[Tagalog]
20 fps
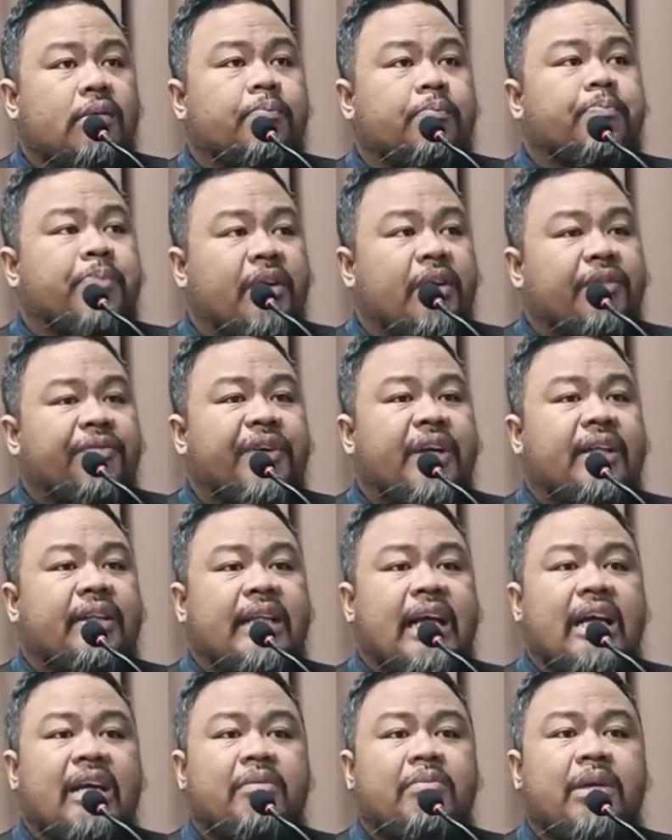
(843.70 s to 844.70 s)
perfect
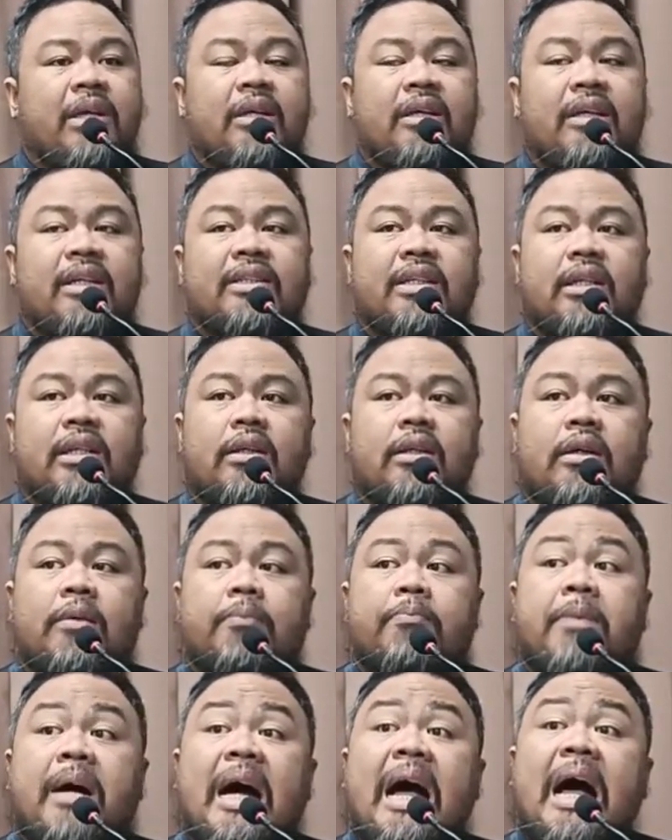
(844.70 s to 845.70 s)
timing kasi
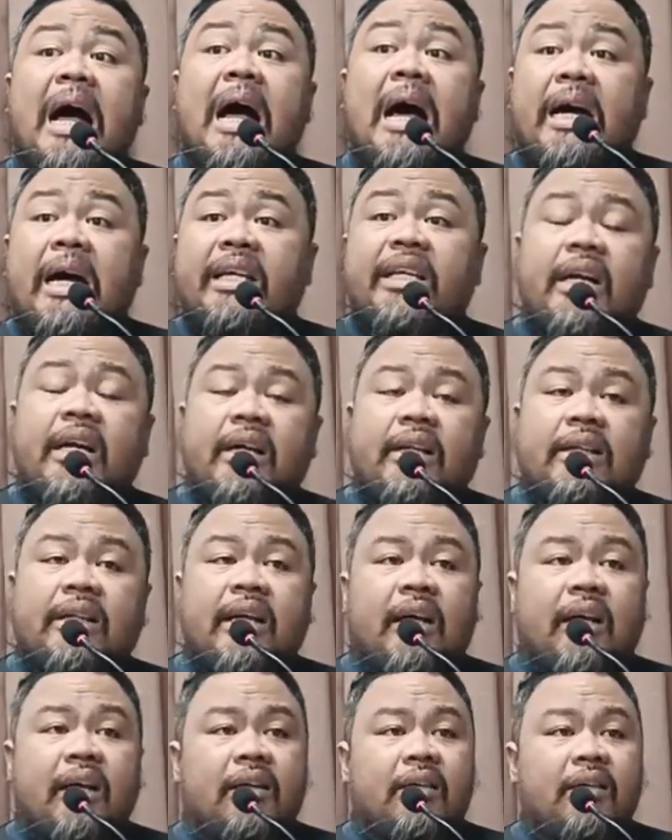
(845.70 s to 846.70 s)
mahahayag
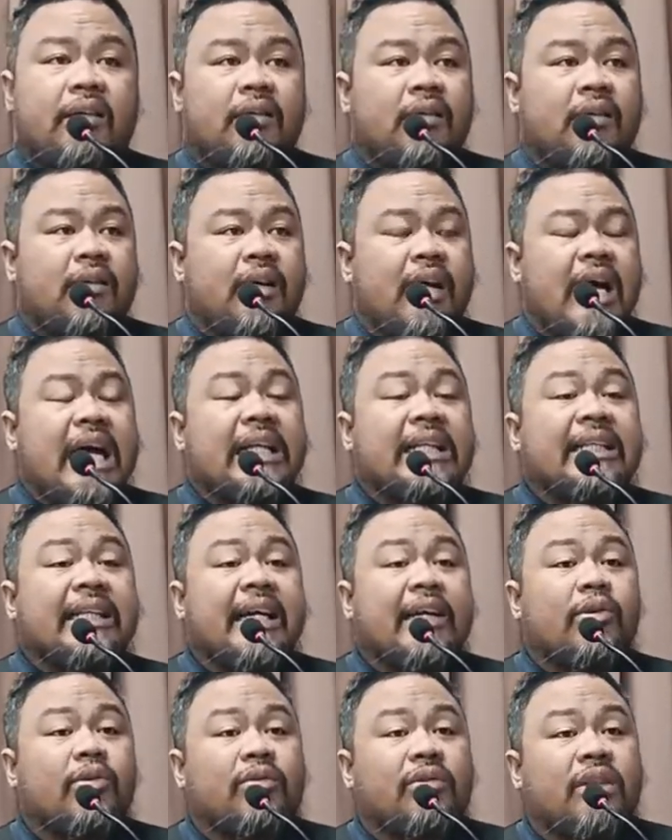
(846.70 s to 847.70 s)
na. At
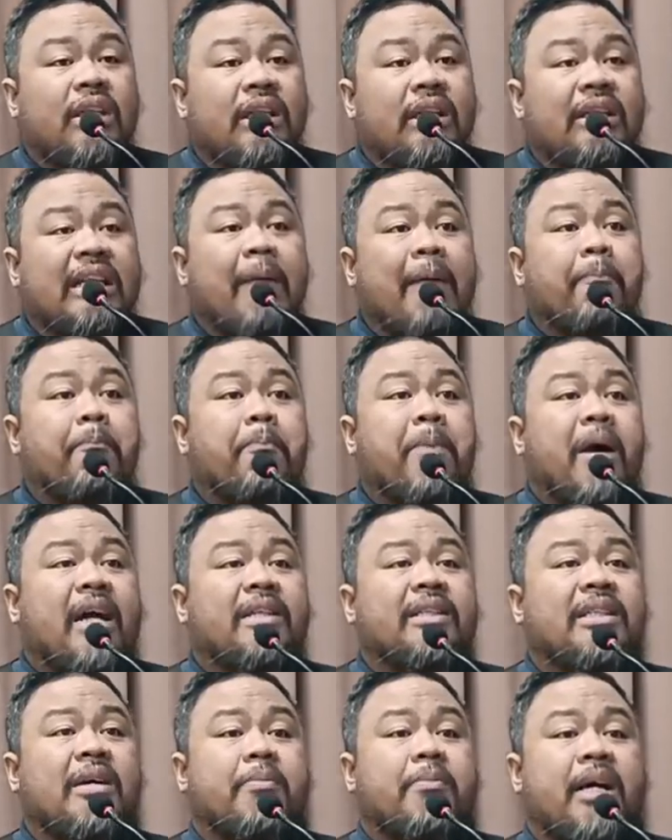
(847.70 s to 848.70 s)
ganun din,
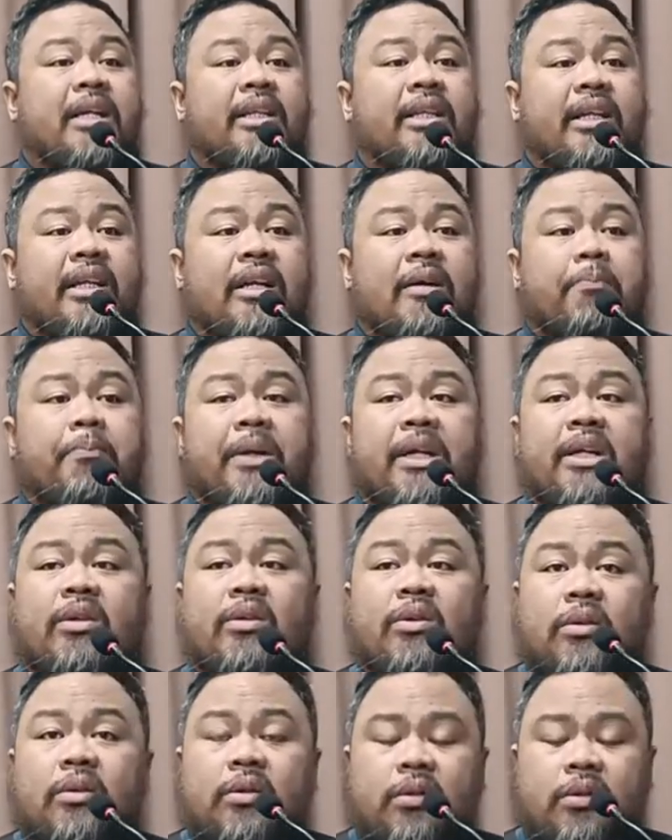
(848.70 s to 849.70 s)
napakasama na rin ang
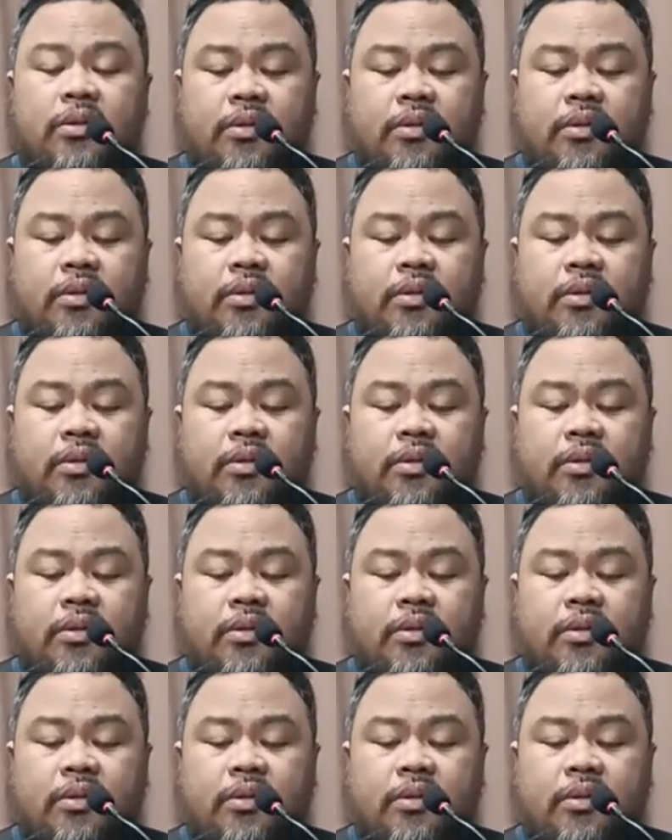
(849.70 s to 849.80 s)
panahon.